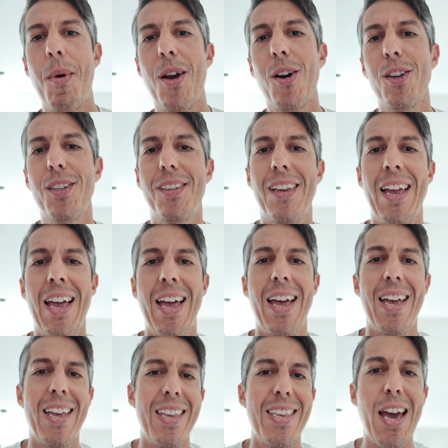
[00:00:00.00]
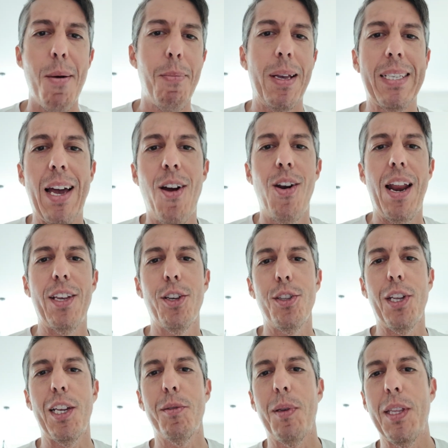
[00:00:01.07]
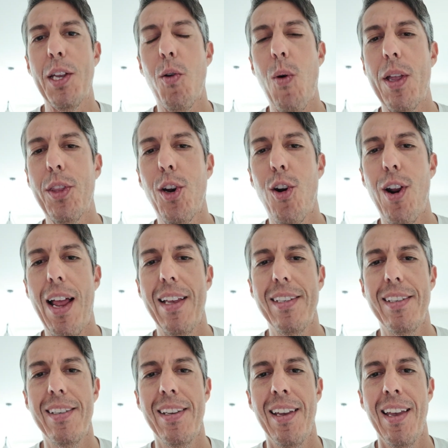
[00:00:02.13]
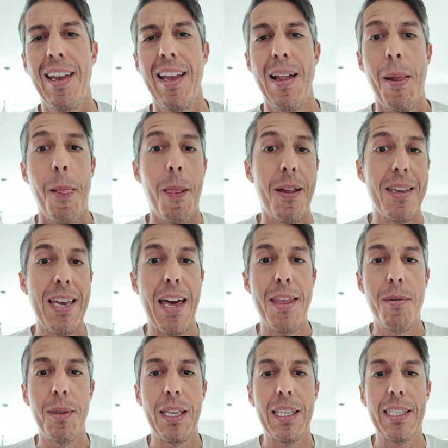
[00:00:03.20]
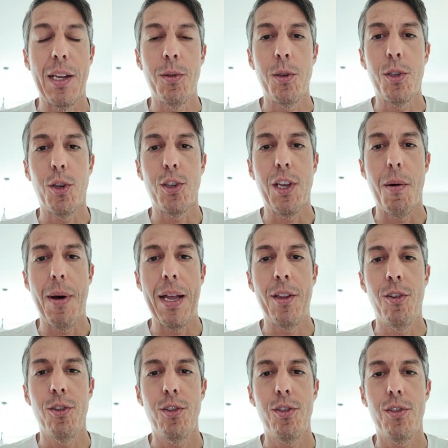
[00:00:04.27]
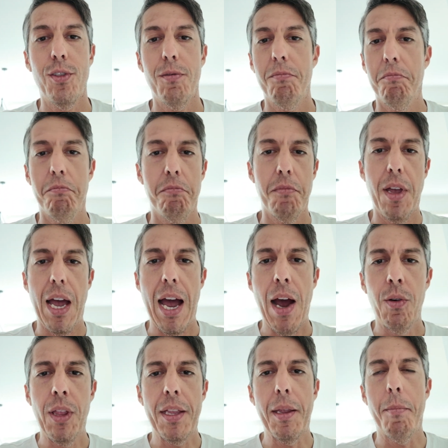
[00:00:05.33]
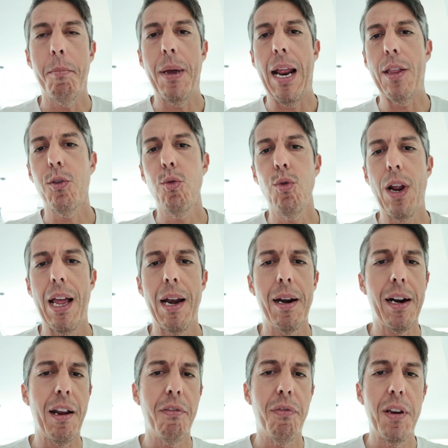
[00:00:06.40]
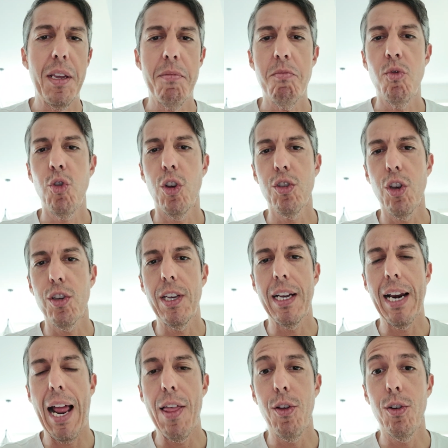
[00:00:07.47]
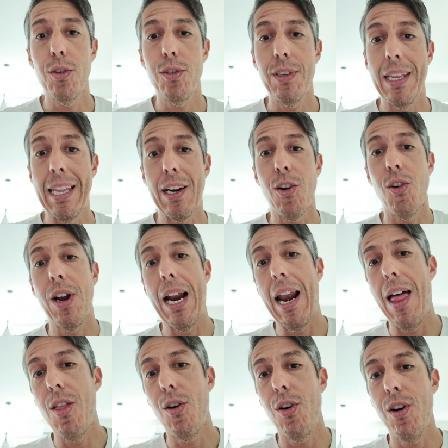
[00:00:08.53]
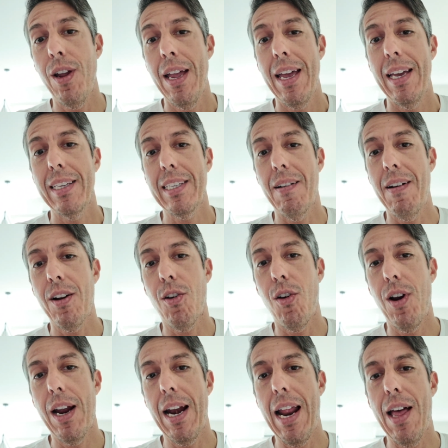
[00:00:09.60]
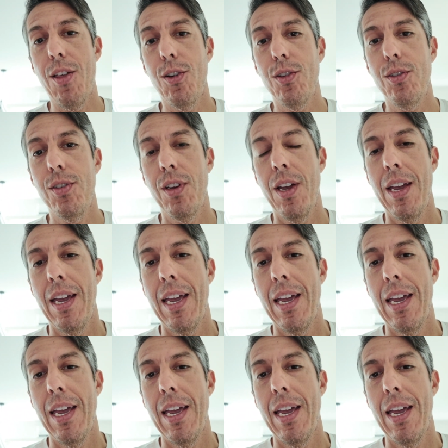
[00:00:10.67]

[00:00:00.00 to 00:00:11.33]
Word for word: amigos, ya pasaron las otras 24 horas. Ya deben de estar nuestros sabanos a una temperatura el refri, unos 12 grados, en el congelador estaban congelados.